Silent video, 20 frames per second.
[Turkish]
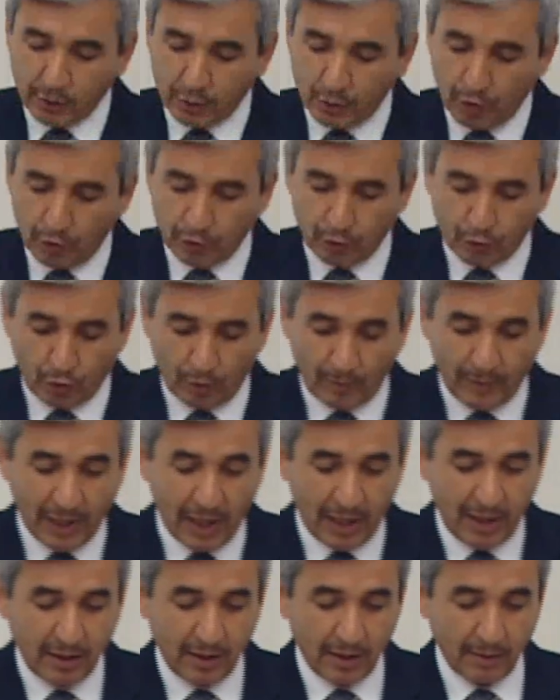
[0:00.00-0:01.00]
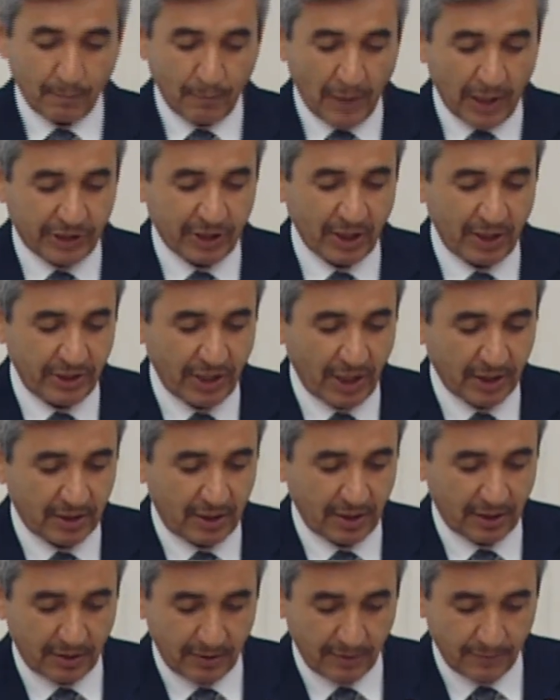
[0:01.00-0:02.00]
su tutulmaya
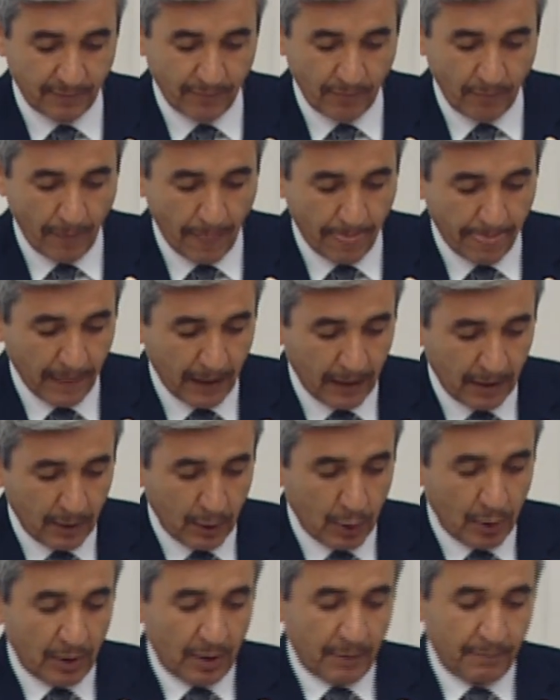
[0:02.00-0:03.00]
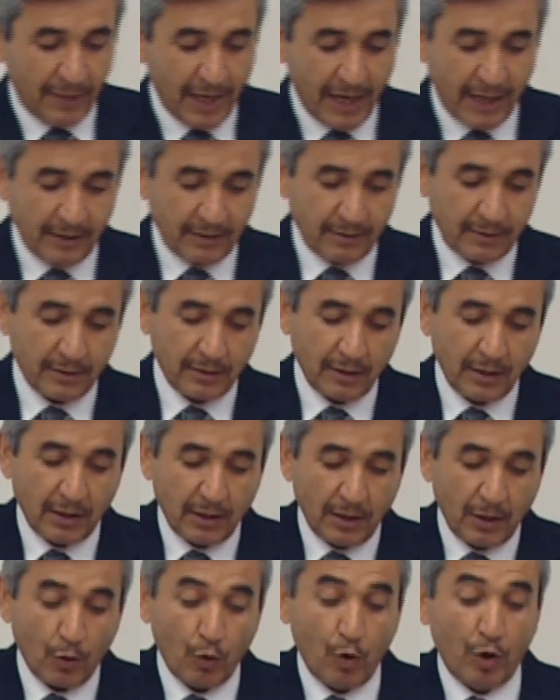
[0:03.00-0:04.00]
başlanacaktır. Ben
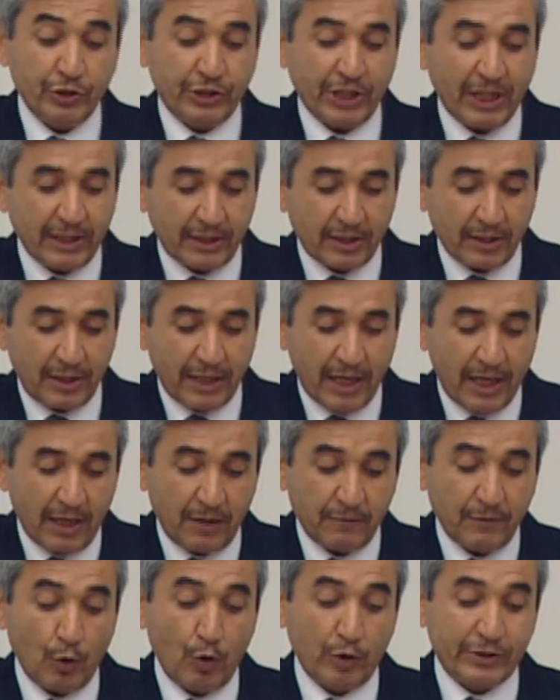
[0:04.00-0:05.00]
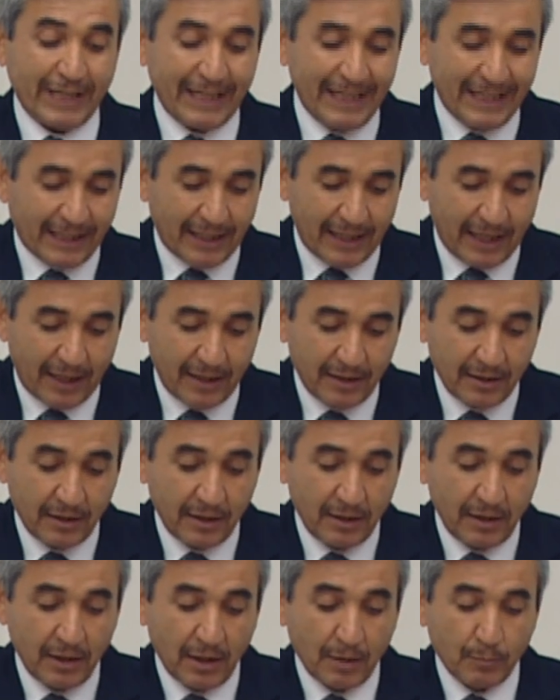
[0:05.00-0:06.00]
öncelikle ve özellikle
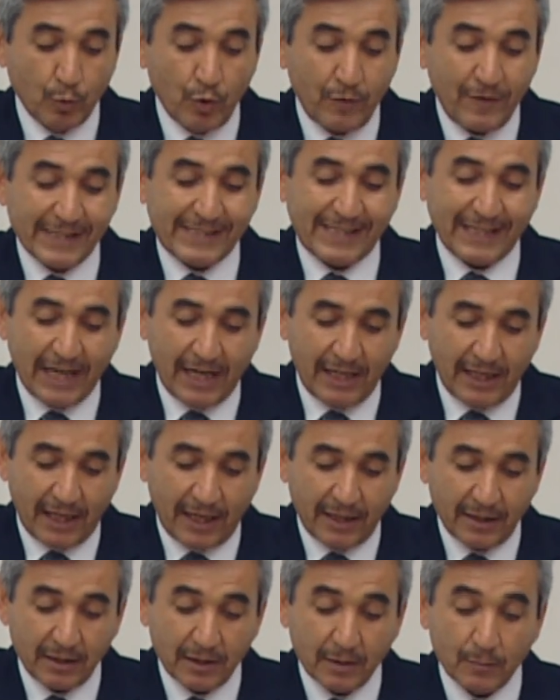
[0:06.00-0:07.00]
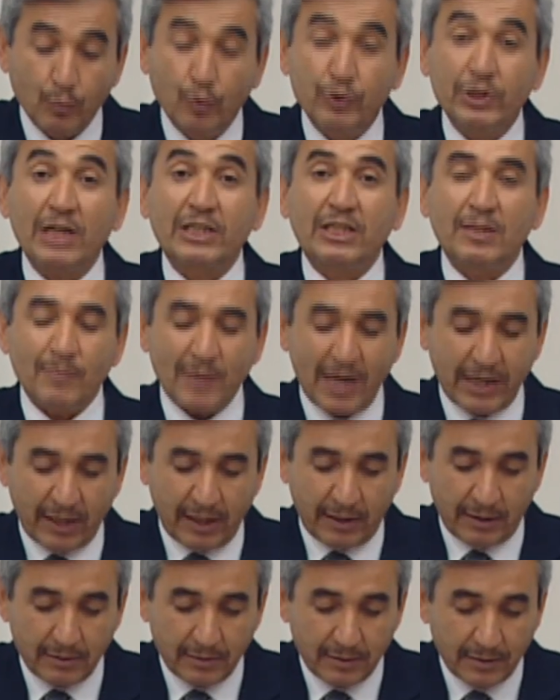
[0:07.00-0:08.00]
bu vesileyle bu
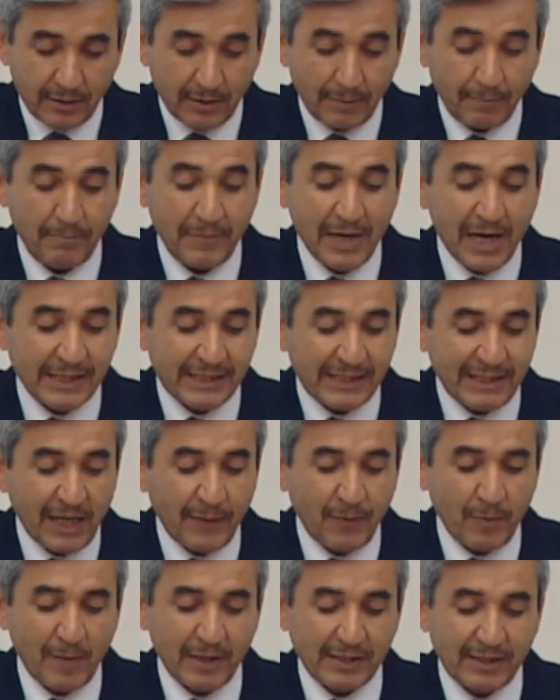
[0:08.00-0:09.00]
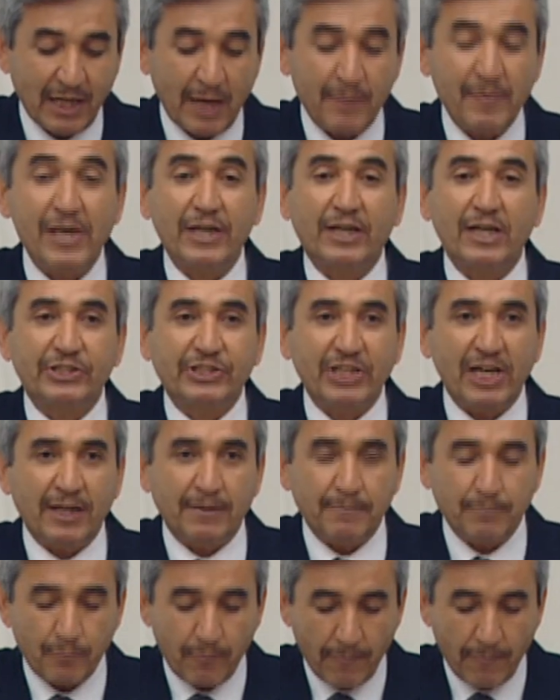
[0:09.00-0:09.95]
yatımların Mersin'e yapılmasının emeği geçen